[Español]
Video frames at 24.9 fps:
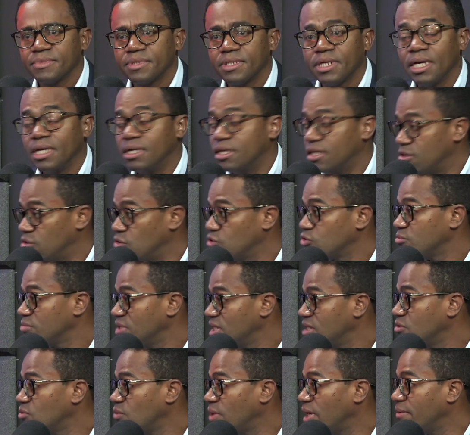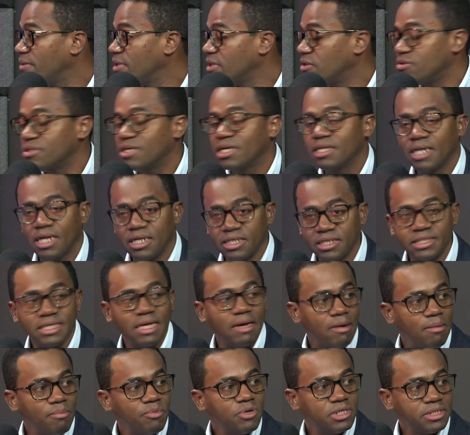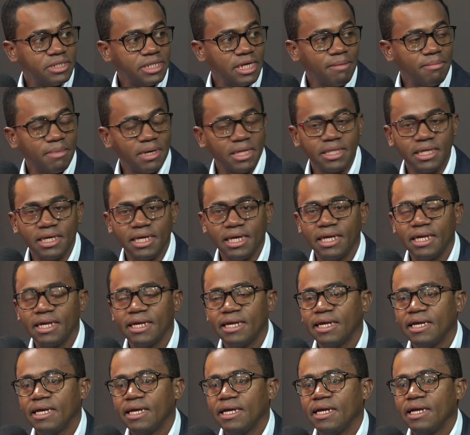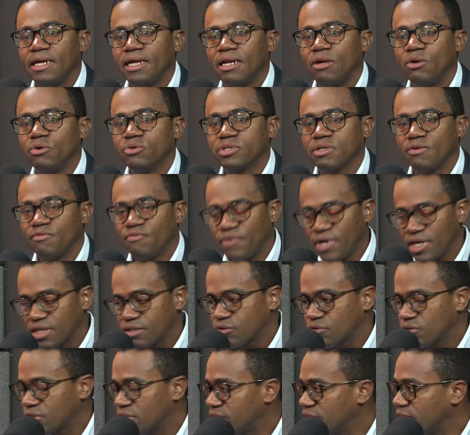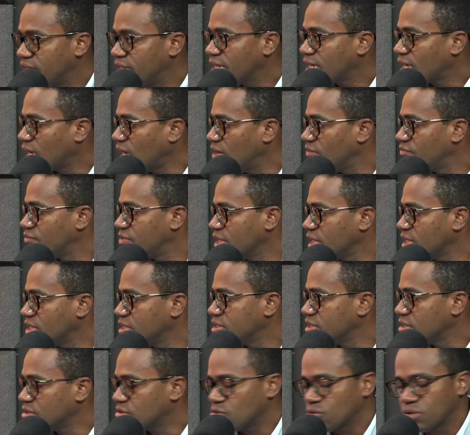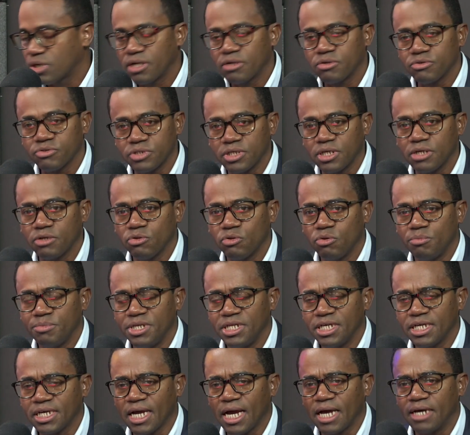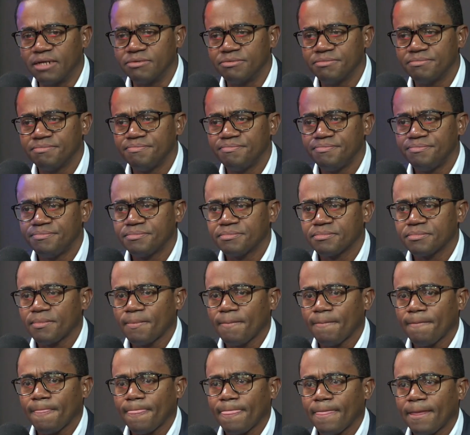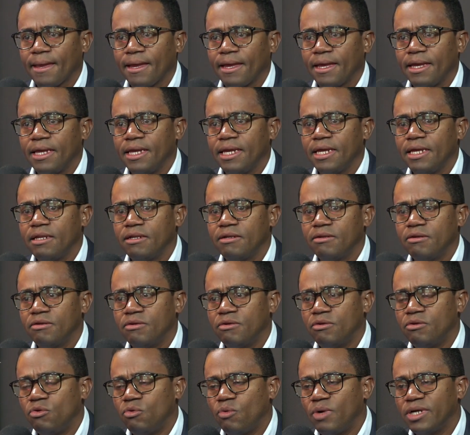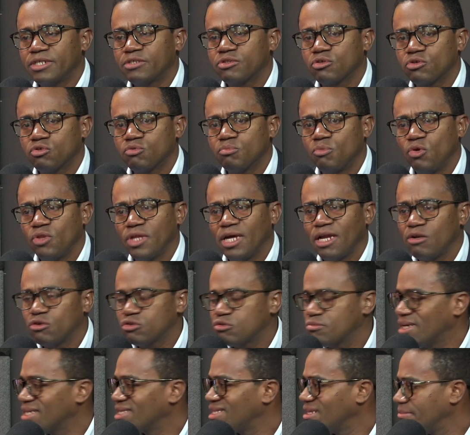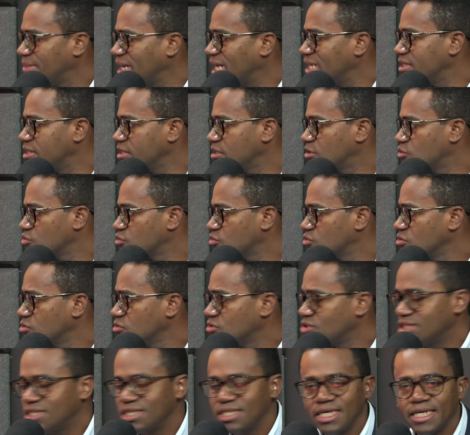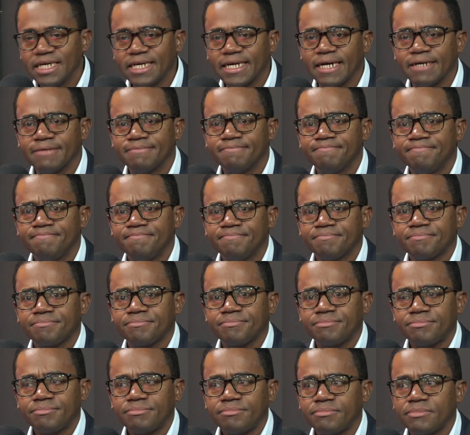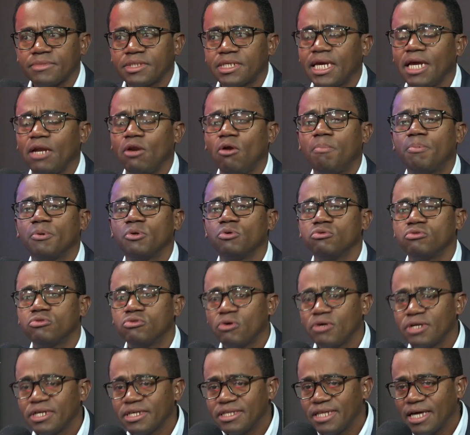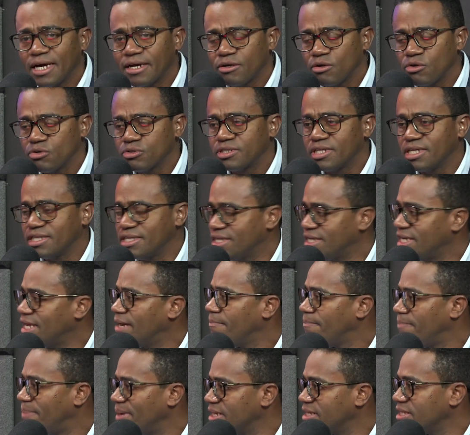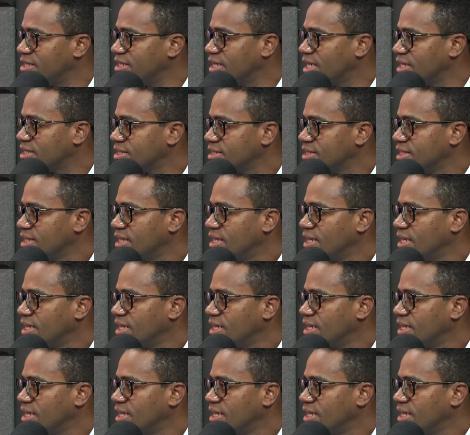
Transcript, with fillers: en el 2009, donde analizábamos el tema de los efectos del DERECAFT en el sector arrocero dominicano. Y nuestros modelos matemáticos nos indican que los productores de arroz tendrían pérdidas